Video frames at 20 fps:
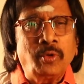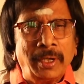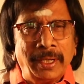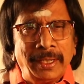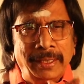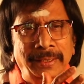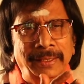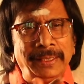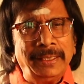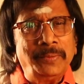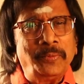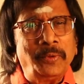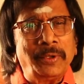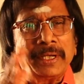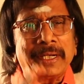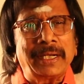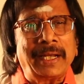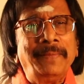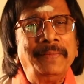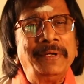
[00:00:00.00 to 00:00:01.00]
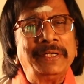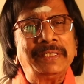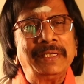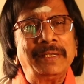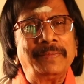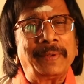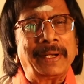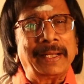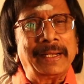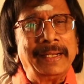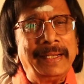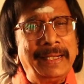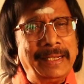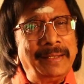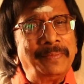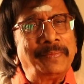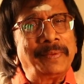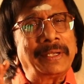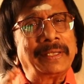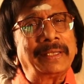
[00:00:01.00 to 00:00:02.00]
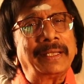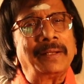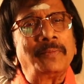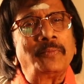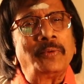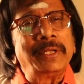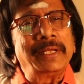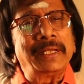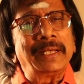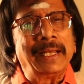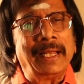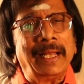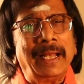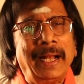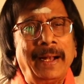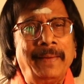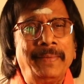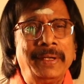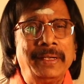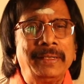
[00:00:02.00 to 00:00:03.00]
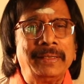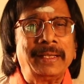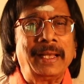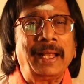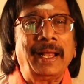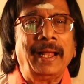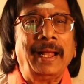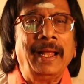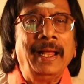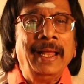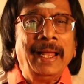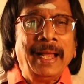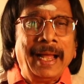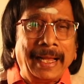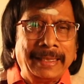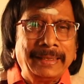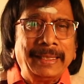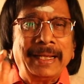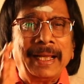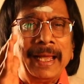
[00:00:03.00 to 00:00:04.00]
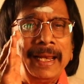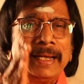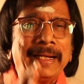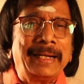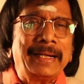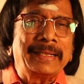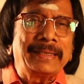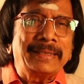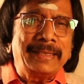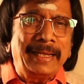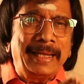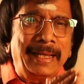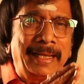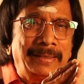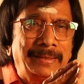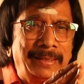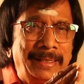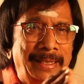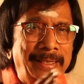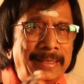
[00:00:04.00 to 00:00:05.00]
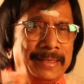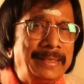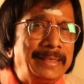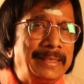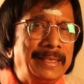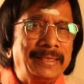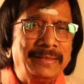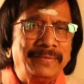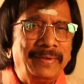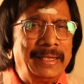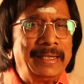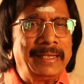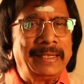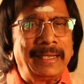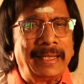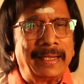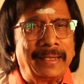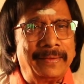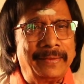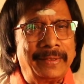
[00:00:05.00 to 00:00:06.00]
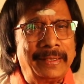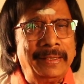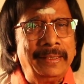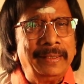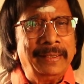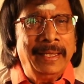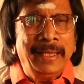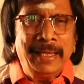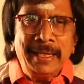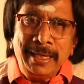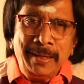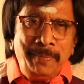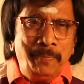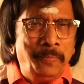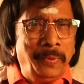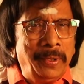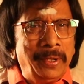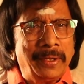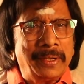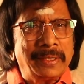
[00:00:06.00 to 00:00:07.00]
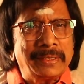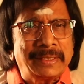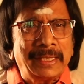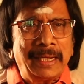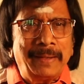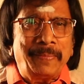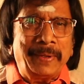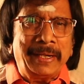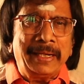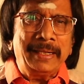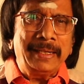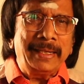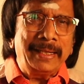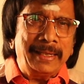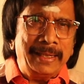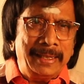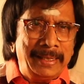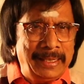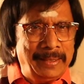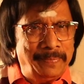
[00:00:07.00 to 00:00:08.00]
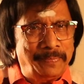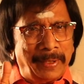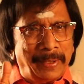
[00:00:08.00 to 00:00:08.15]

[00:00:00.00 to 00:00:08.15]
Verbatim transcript: தொடர்ந்து இது போன்ற கமர்ஷியல் படங்களை எடிட் பண்ணுறது எனக்கு பிடிக்கல அப்படின்னு தான் அந்த காலகட்டத்தில் இந்த எடிட்டிங்லேருந்து விலகினார் அவர் இப்போ சில படங்களை எடிட்